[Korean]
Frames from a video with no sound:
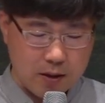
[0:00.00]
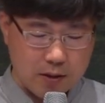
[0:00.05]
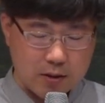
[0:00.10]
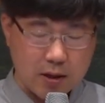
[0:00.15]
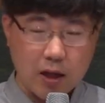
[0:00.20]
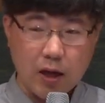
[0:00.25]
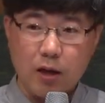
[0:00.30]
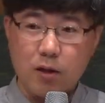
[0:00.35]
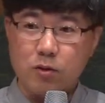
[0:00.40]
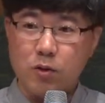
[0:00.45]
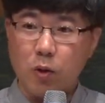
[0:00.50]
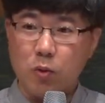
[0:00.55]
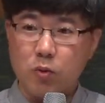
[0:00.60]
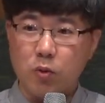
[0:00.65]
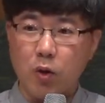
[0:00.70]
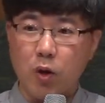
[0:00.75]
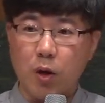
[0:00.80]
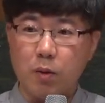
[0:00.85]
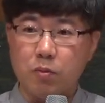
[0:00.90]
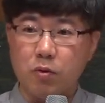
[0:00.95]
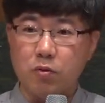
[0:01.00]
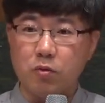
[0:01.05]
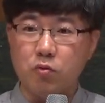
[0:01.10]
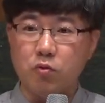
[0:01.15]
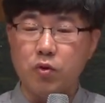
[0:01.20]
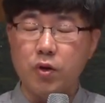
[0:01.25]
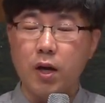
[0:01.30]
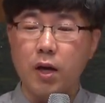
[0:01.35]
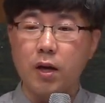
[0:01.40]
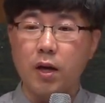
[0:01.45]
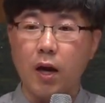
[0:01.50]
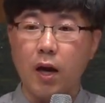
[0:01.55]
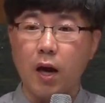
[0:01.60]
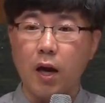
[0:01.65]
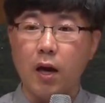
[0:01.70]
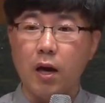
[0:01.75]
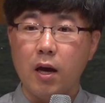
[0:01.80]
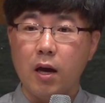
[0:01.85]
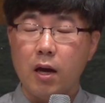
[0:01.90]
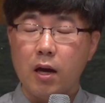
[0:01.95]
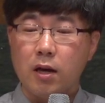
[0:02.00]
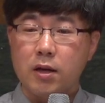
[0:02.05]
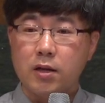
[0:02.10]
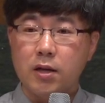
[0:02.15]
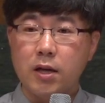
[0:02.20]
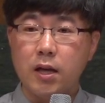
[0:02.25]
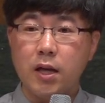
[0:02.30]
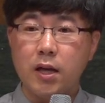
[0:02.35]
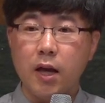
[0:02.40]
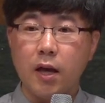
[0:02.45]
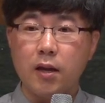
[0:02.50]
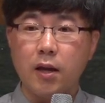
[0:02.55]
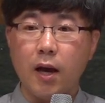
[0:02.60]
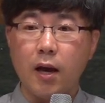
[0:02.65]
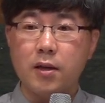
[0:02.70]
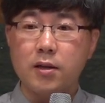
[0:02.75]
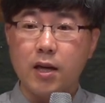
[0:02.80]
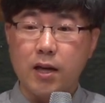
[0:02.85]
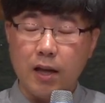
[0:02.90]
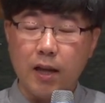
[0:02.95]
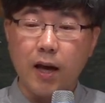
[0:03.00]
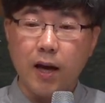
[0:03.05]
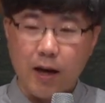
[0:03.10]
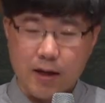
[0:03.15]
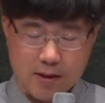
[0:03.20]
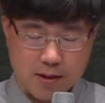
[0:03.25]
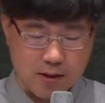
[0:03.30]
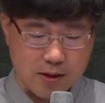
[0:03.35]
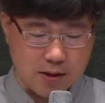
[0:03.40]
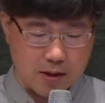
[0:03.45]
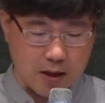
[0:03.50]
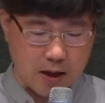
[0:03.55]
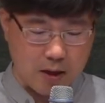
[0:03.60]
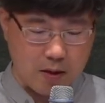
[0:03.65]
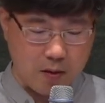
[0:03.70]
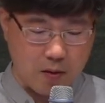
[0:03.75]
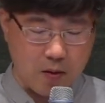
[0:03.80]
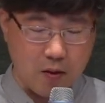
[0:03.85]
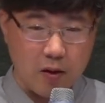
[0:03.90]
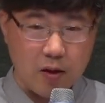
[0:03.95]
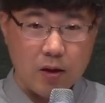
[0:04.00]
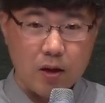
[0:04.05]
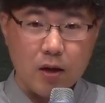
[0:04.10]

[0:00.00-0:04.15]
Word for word: 사랑하는 성도 여러분, 우리에게 그 일에 대한 기대가 있으신가요?